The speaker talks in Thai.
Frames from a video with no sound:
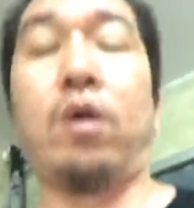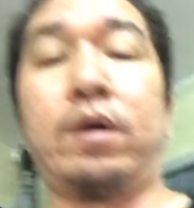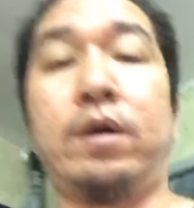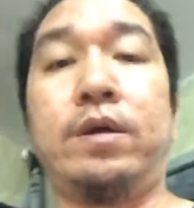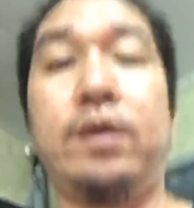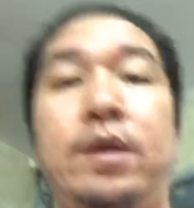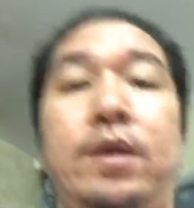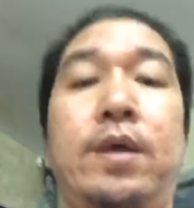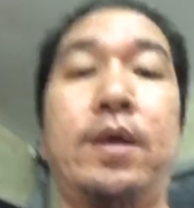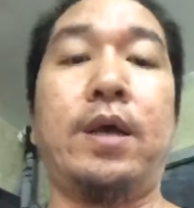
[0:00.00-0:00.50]
ง
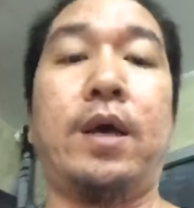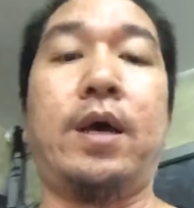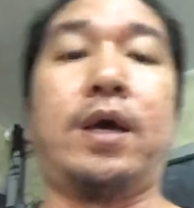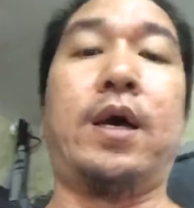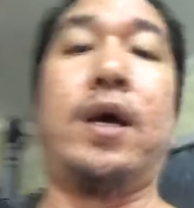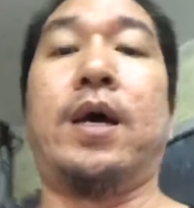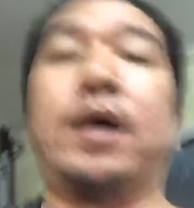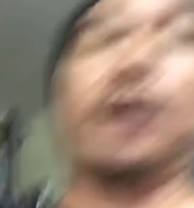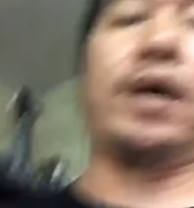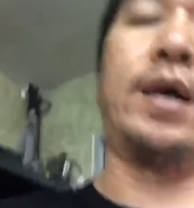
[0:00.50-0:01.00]
อ
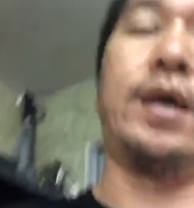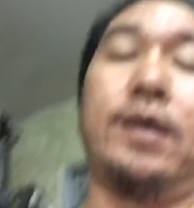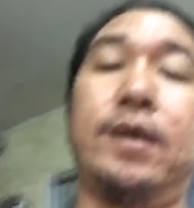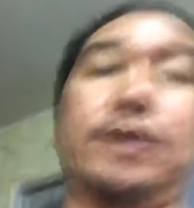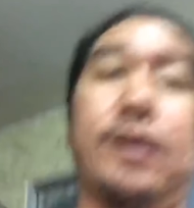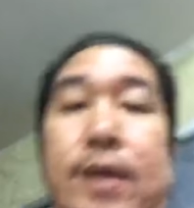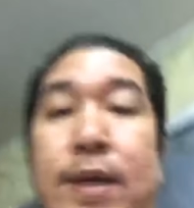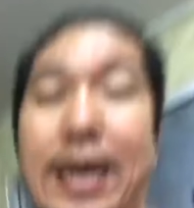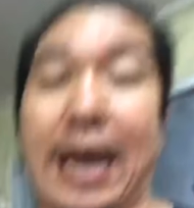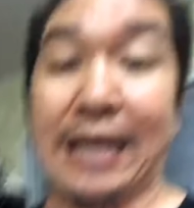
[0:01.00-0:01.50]

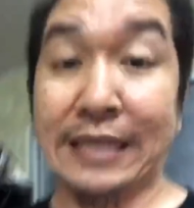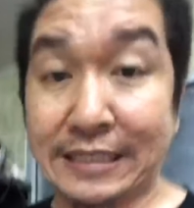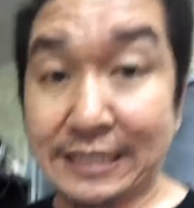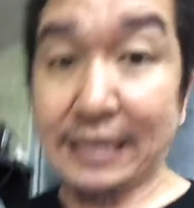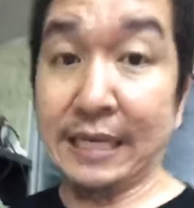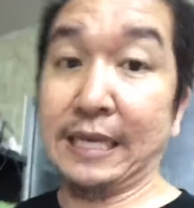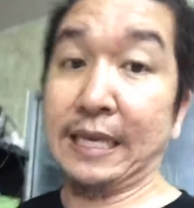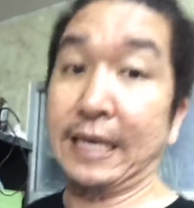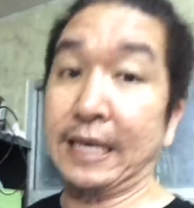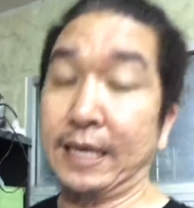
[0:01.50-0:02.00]
งาน
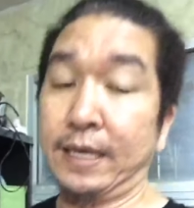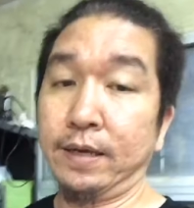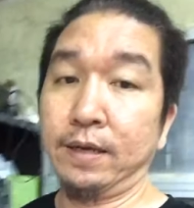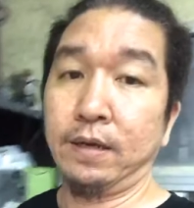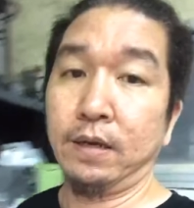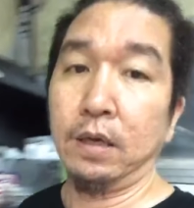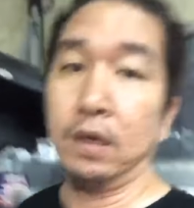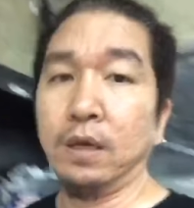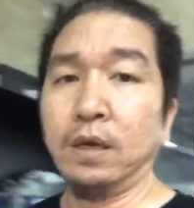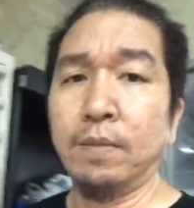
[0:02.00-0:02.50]
สี
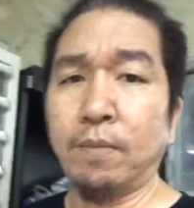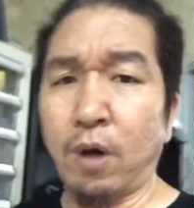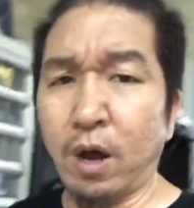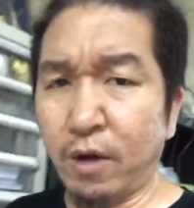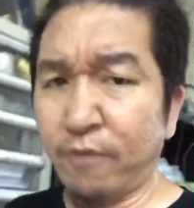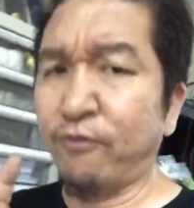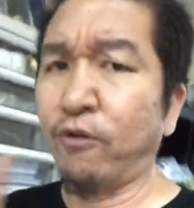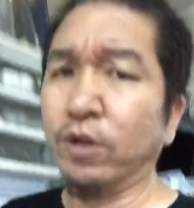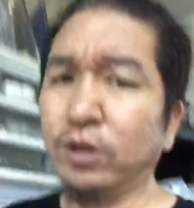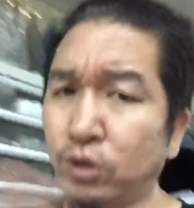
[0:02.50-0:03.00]
เพ
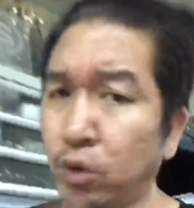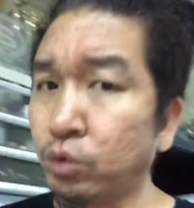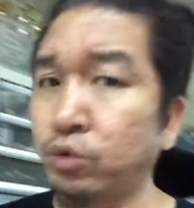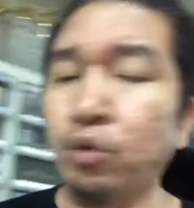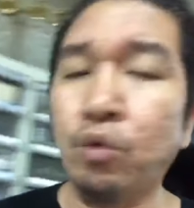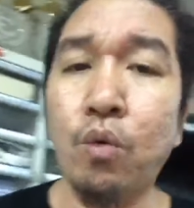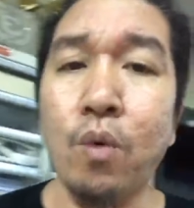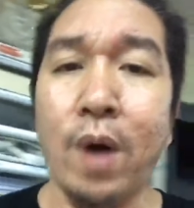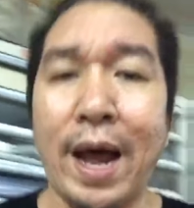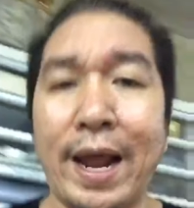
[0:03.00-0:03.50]
ราะฝนตก
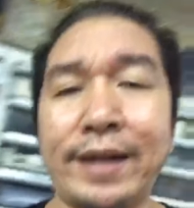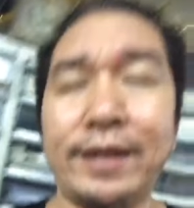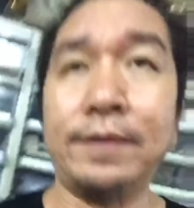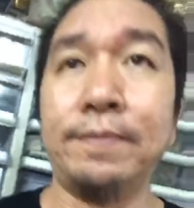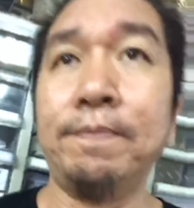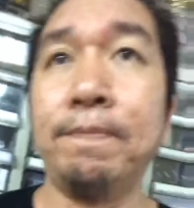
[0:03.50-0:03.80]
ทุกวัน